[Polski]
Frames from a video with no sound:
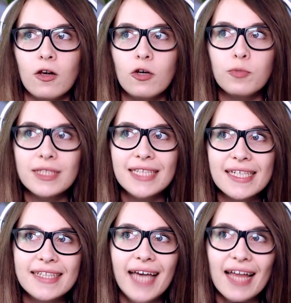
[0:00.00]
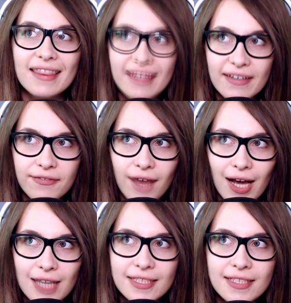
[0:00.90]
lubicie
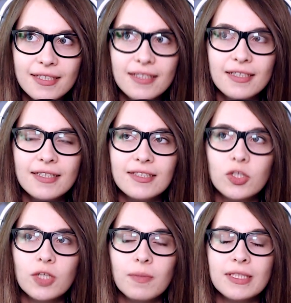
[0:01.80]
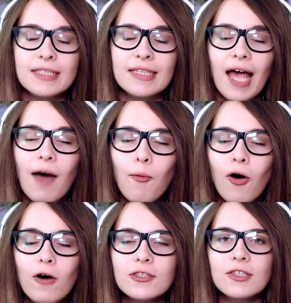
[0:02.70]
zgadywać, e, co się będzie
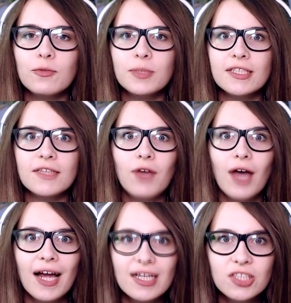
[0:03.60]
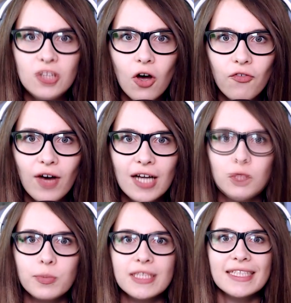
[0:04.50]
działo, że lubicie się w to angażować,
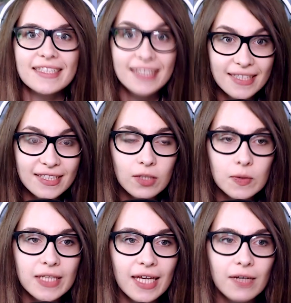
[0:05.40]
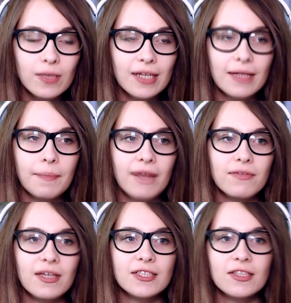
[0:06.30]
lubicie żyć tą serią tak
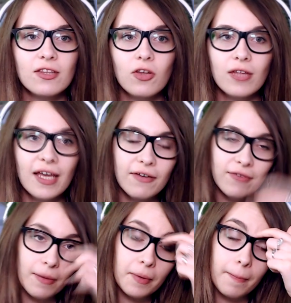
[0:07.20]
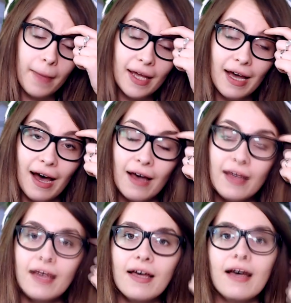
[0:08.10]
naprawdę, że to daje wam mega
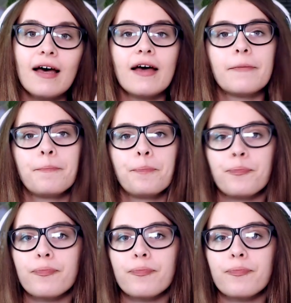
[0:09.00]
em,